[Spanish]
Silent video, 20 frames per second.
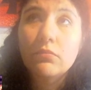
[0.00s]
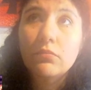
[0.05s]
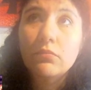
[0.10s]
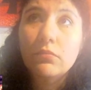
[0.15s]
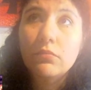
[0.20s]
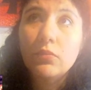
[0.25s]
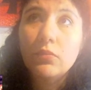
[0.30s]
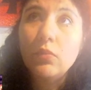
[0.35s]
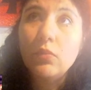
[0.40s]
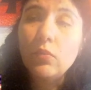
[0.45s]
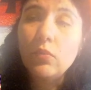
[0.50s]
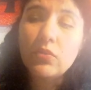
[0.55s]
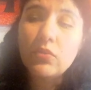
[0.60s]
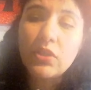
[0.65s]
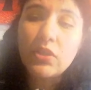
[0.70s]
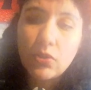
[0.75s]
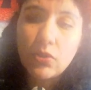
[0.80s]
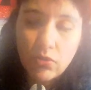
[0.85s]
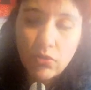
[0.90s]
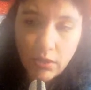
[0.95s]
un
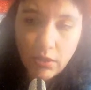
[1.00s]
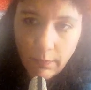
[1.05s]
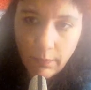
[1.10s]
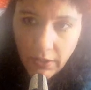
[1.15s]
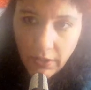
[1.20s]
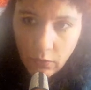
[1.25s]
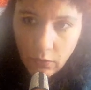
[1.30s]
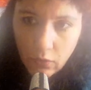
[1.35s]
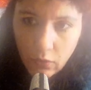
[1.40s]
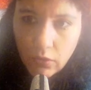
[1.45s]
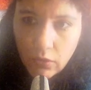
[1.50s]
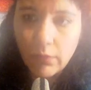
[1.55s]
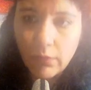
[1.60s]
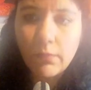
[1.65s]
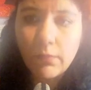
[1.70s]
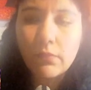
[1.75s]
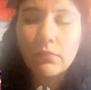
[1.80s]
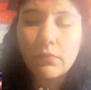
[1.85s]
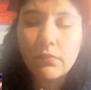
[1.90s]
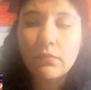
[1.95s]
señor ya maduro,
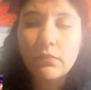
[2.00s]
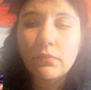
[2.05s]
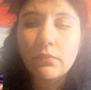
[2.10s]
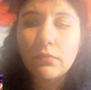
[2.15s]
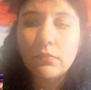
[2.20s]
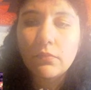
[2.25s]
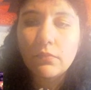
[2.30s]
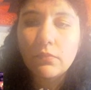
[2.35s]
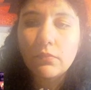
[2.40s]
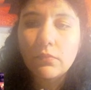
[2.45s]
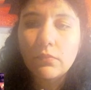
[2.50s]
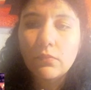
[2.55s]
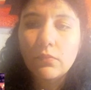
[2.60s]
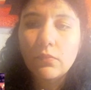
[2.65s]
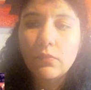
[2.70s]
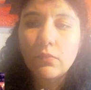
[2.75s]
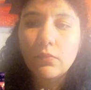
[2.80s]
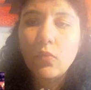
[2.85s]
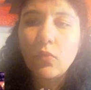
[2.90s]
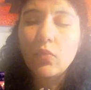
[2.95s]

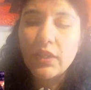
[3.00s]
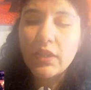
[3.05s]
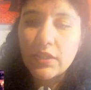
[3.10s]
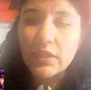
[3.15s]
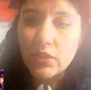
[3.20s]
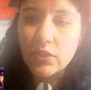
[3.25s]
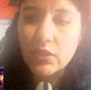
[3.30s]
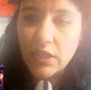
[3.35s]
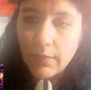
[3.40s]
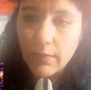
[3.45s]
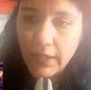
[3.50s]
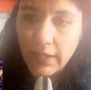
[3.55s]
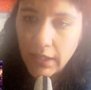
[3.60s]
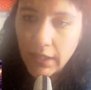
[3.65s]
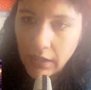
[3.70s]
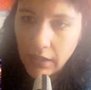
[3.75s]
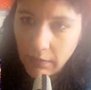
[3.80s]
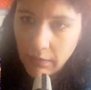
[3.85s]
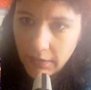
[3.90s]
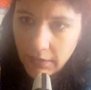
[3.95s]
una chava que
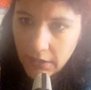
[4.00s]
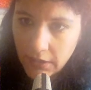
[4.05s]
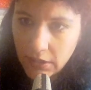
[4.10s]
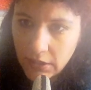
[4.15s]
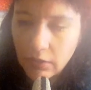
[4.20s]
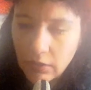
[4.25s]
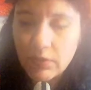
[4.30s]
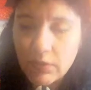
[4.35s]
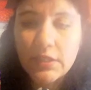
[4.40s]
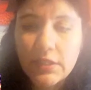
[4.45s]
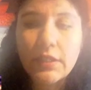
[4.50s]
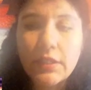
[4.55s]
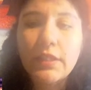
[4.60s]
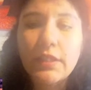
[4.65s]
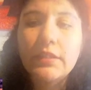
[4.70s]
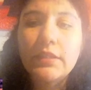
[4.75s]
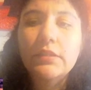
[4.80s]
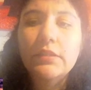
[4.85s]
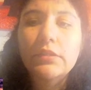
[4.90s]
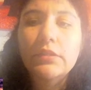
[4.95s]
acaban de
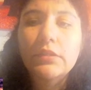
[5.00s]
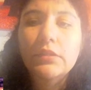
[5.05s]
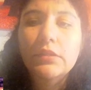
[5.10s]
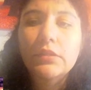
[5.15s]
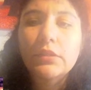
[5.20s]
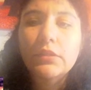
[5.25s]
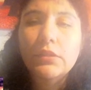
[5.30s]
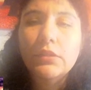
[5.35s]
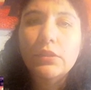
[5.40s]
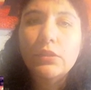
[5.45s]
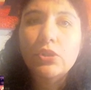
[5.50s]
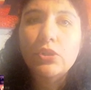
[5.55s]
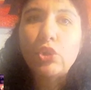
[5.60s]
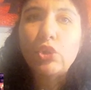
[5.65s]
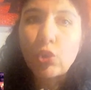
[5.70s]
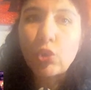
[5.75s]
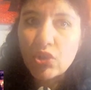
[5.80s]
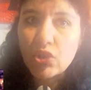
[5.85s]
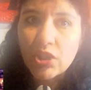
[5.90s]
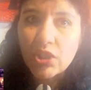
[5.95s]
secuestrar y
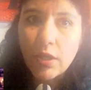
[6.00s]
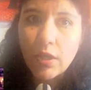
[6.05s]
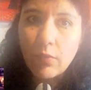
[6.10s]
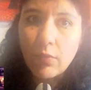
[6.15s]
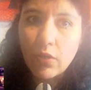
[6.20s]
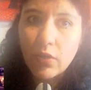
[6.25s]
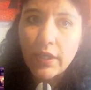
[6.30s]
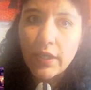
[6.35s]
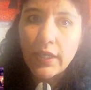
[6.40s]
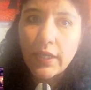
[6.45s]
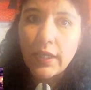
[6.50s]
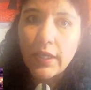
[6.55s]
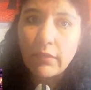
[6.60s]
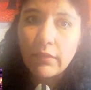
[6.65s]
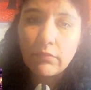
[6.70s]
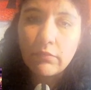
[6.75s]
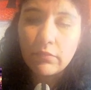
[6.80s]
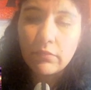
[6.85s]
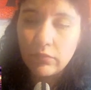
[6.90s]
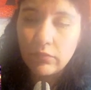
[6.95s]
un chavo que
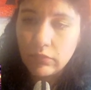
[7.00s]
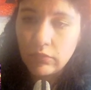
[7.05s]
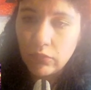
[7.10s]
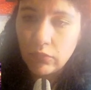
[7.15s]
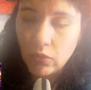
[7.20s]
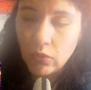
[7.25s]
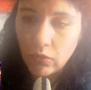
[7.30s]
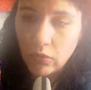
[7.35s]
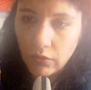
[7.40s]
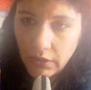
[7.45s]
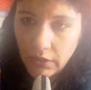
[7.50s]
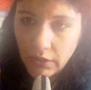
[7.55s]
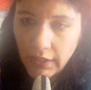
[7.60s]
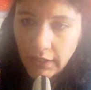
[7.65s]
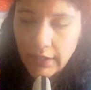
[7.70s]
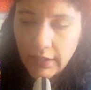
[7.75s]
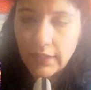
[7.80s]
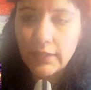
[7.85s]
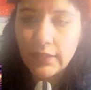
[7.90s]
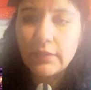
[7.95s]
lo
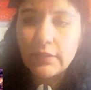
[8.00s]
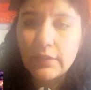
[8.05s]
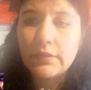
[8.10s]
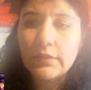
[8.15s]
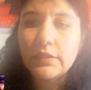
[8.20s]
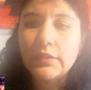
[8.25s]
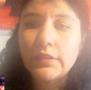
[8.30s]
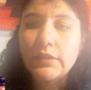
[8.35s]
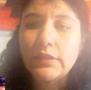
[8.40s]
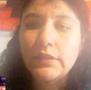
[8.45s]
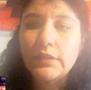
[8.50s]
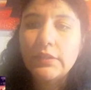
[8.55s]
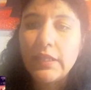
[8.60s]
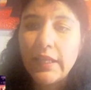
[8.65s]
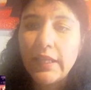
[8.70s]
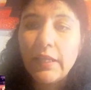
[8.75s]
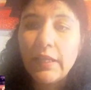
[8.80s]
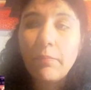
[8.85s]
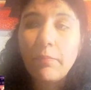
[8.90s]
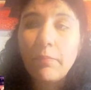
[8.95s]
contratan
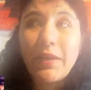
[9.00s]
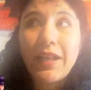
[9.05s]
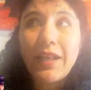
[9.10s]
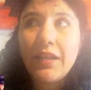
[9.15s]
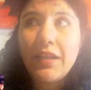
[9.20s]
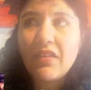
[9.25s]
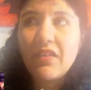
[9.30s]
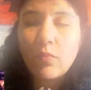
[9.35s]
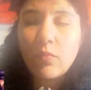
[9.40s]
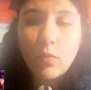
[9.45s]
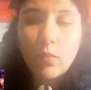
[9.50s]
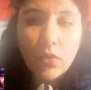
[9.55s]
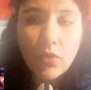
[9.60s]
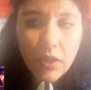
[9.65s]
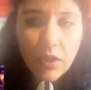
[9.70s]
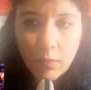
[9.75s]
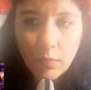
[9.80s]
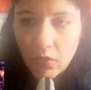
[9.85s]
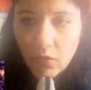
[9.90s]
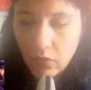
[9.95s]
y para él es muy
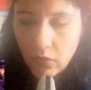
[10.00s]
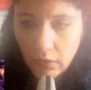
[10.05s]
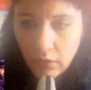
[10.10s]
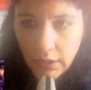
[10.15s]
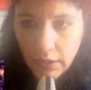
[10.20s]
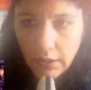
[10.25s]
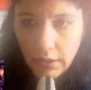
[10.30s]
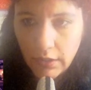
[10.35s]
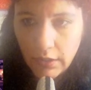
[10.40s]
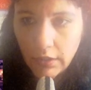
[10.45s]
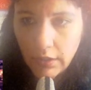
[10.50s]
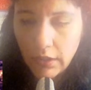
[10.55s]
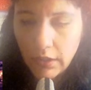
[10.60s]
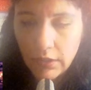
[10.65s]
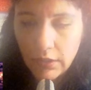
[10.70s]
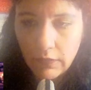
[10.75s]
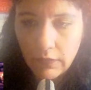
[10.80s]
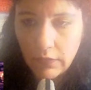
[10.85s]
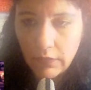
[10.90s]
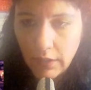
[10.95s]
emocionante
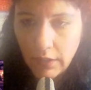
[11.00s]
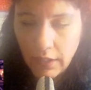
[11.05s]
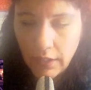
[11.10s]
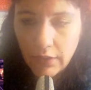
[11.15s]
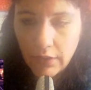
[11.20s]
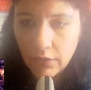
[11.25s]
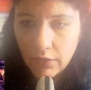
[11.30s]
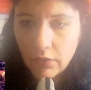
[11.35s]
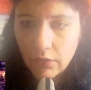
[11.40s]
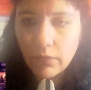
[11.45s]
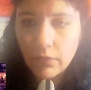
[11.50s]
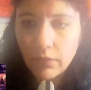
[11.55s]
ser ladrón.